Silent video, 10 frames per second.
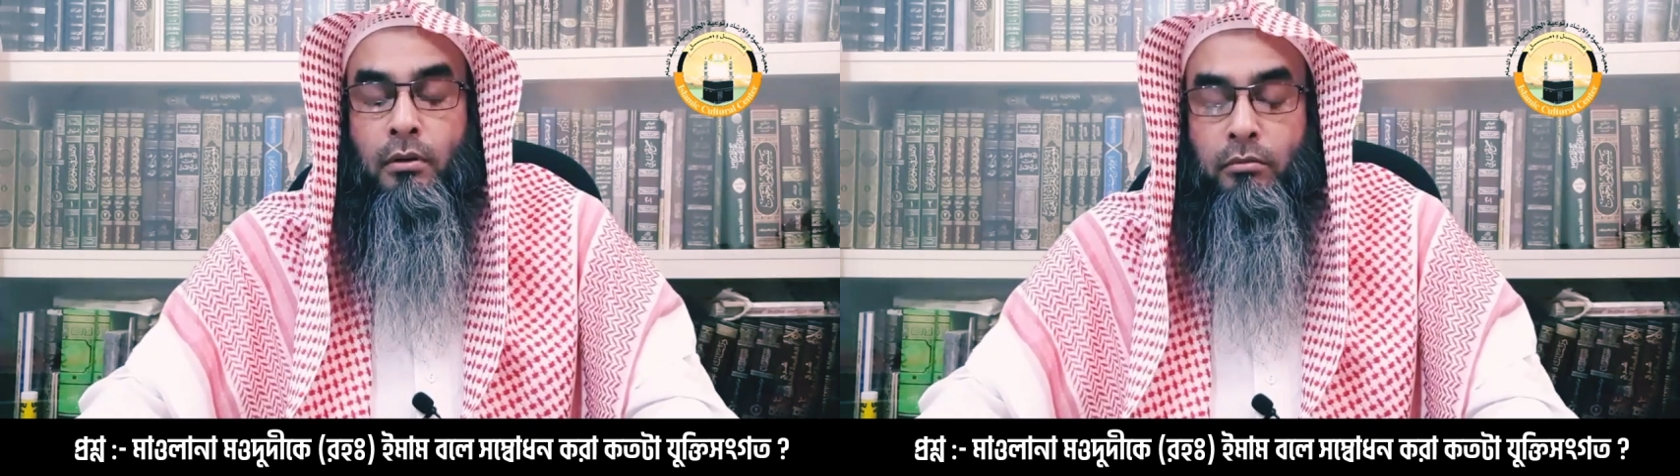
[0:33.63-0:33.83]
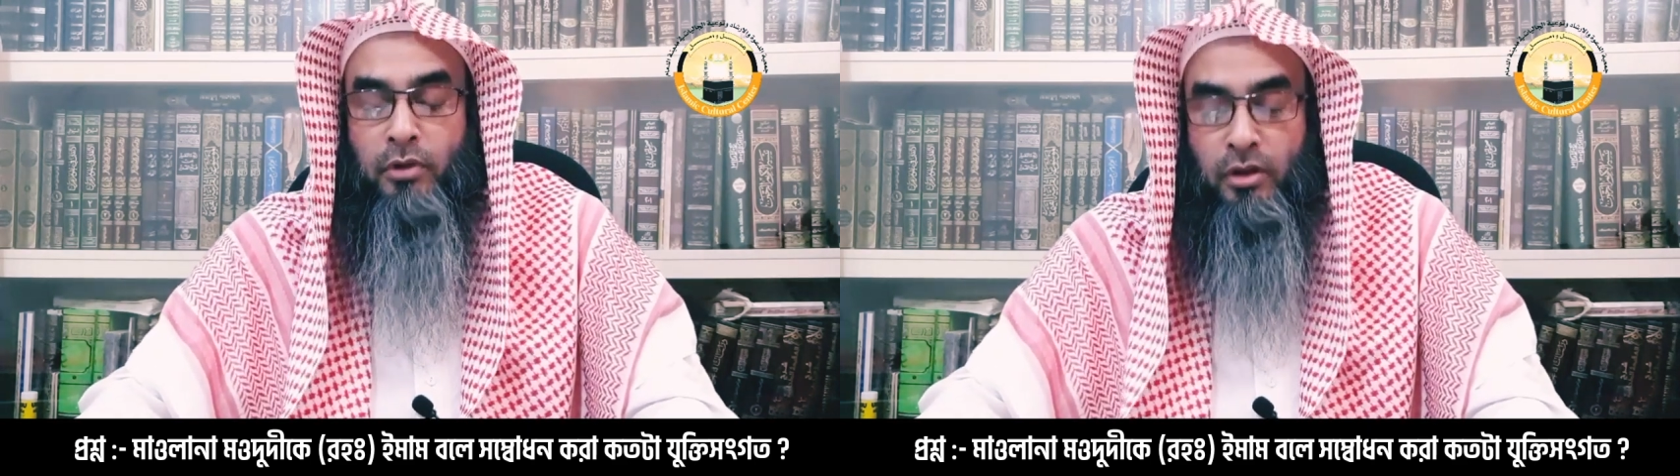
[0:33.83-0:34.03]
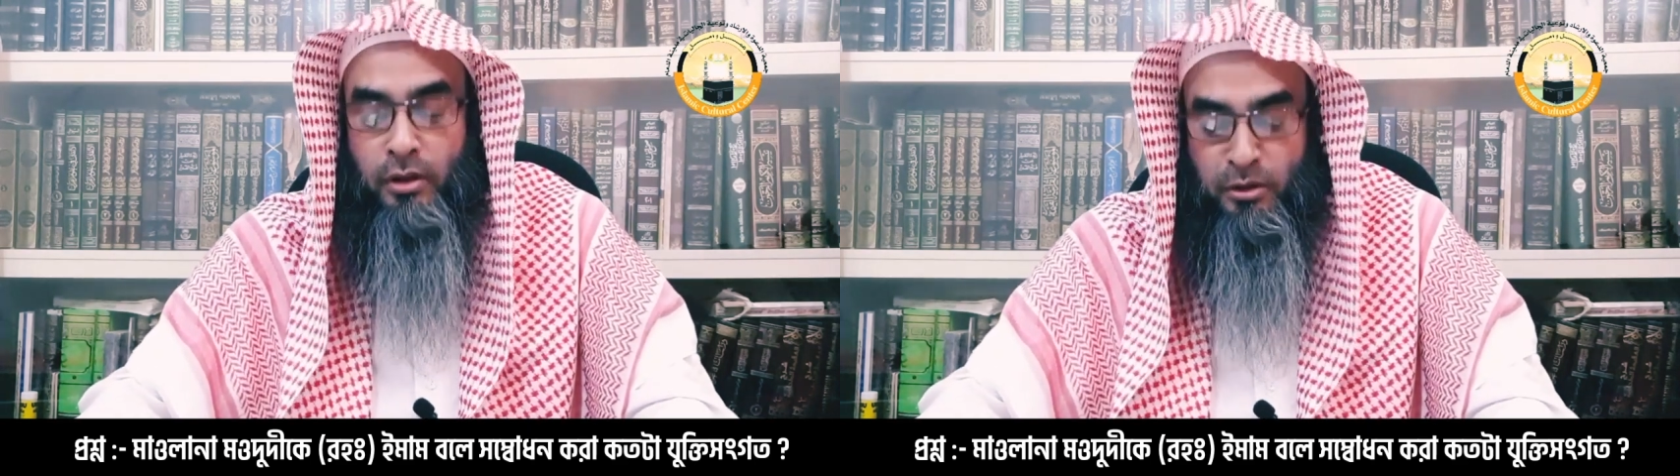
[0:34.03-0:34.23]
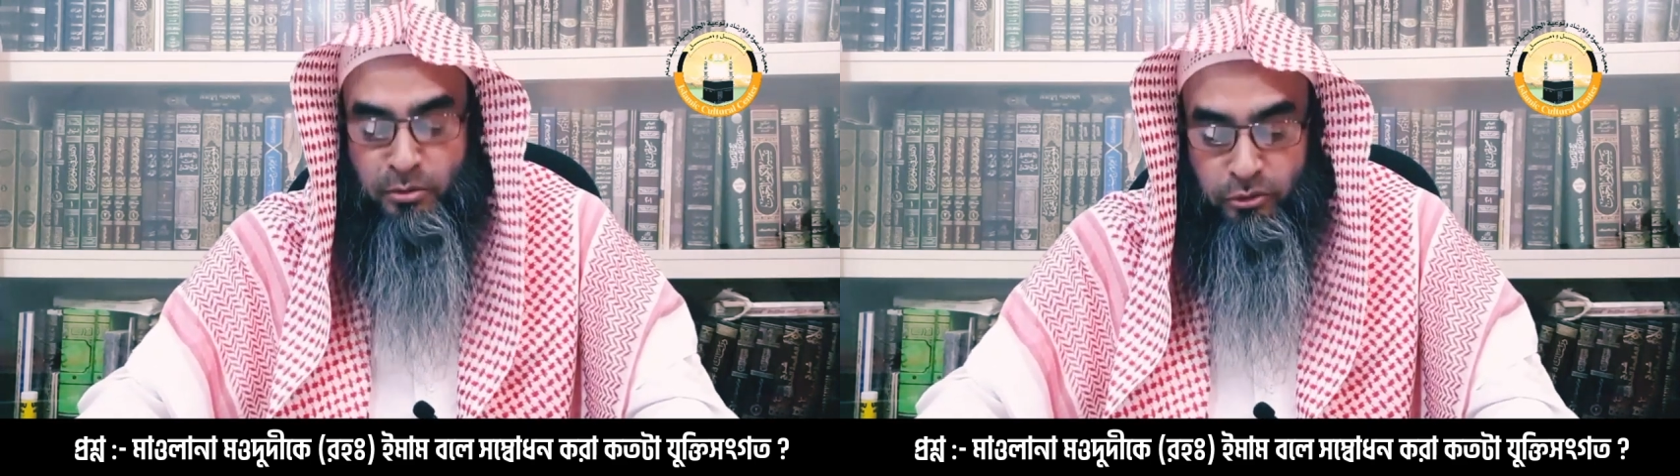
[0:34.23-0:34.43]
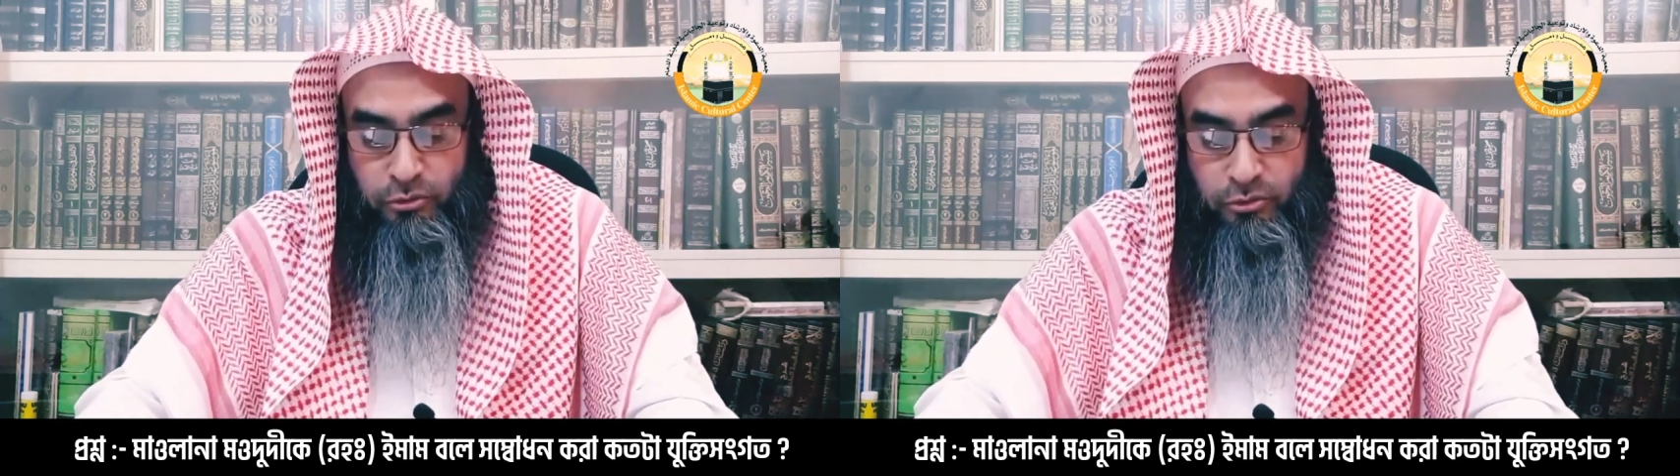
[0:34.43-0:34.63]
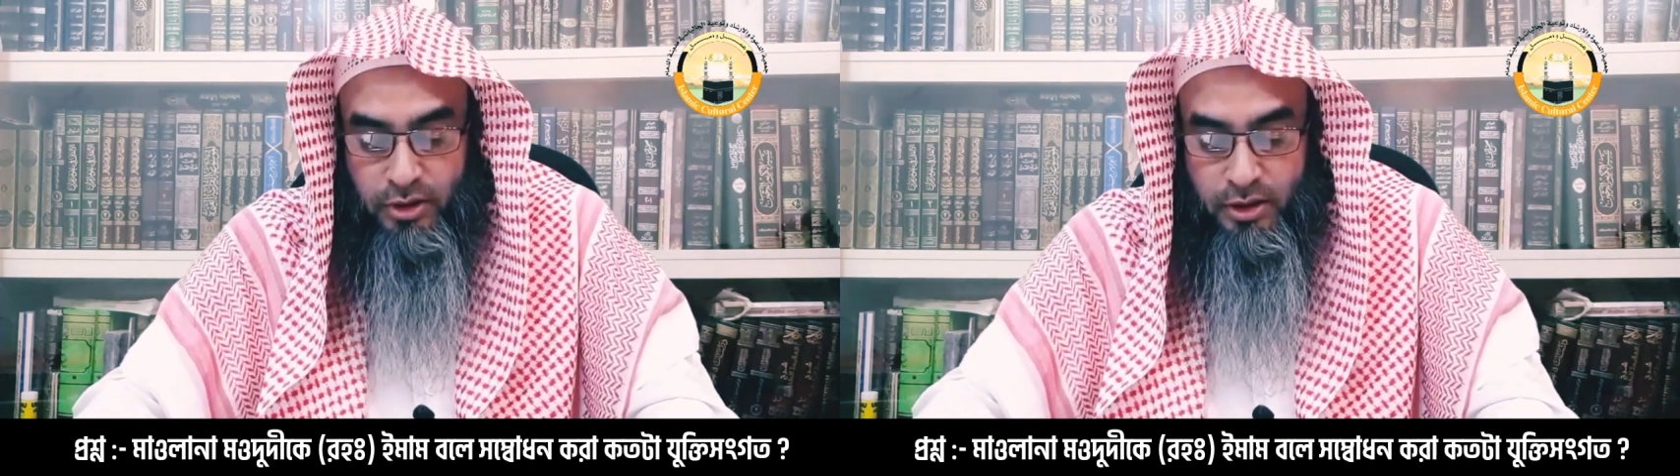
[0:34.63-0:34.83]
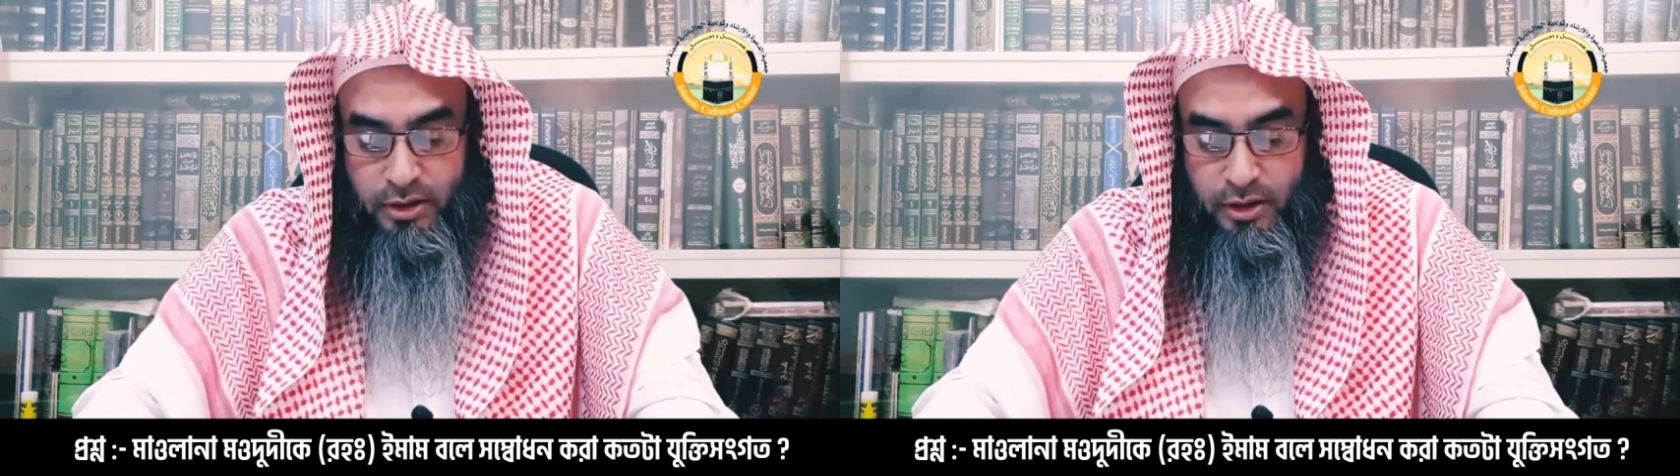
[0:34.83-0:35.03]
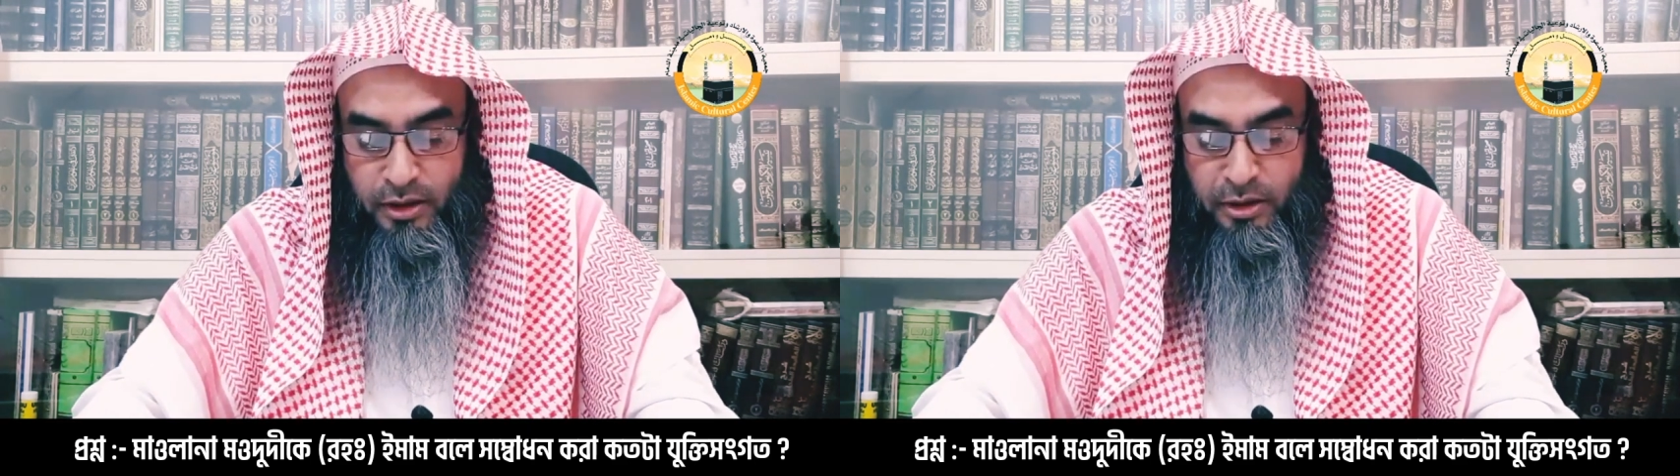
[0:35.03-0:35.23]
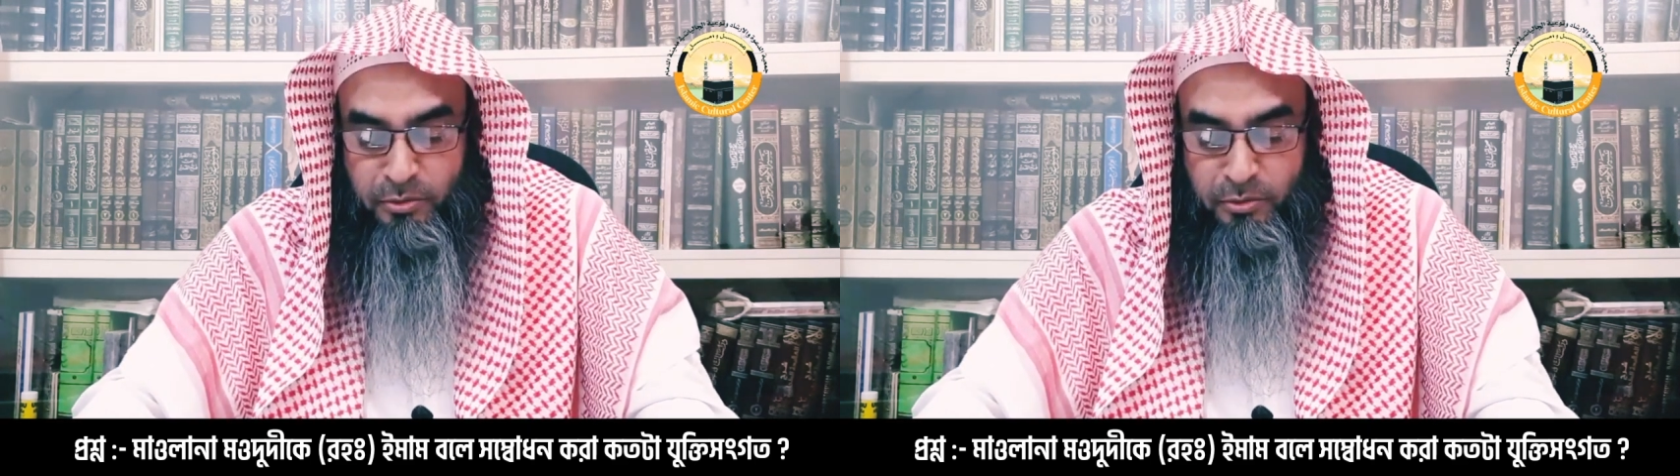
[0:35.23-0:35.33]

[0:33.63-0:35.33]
মৌলানা মৌদুদিকে যারা